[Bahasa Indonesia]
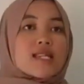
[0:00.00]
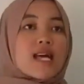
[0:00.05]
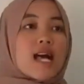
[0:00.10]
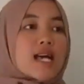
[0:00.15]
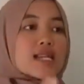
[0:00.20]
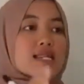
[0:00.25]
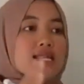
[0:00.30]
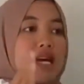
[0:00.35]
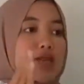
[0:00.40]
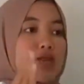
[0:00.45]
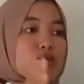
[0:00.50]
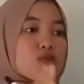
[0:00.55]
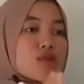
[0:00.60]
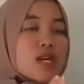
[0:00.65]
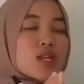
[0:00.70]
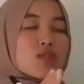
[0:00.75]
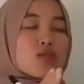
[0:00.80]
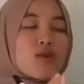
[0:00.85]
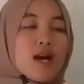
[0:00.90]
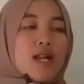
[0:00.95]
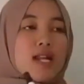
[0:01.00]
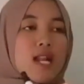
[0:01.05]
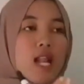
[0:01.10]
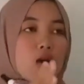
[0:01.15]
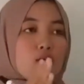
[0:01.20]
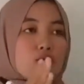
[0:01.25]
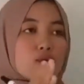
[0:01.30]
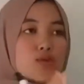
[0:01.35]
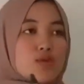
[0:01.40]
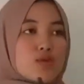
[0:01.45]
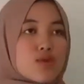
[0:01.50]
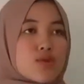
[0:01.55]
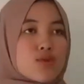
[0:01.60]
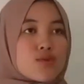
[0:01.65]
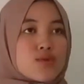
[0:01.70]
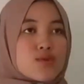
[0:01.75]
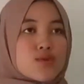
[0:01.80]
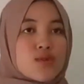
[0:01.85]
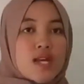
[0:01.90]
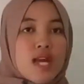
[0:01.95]
Salah satunya itu adalah
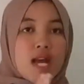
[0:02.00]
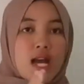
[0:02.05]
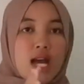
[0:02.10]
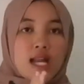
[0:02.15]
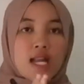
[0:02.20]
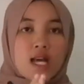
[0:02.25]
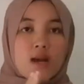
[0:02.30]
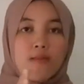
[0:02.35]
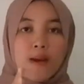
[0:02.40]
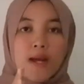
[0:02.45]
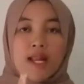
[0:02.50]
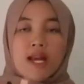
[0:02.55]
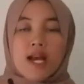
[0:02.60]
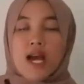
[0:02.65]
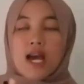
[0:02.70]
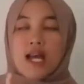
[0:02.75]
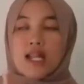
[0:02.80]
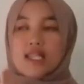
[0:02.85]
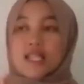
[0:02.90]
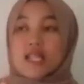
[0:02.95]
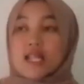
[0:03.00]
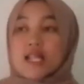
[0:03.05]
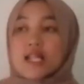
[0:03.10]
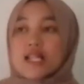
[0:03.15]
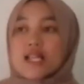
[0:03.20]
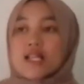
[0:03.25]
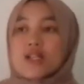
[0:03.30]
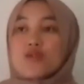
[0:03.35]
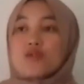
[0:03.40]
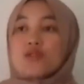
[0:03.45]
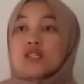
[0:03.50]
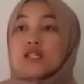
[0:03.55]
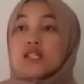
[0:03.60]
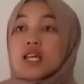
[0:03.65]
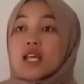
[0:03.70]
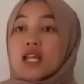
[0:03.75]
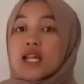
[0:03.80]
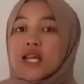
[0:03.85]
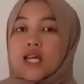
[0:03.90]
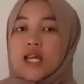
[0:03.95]
unsur-unsur yang ada pada artikel itu
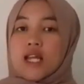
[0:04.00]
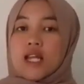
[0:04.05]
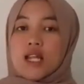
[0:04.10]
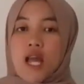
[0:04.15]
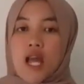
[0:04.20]
sendiri.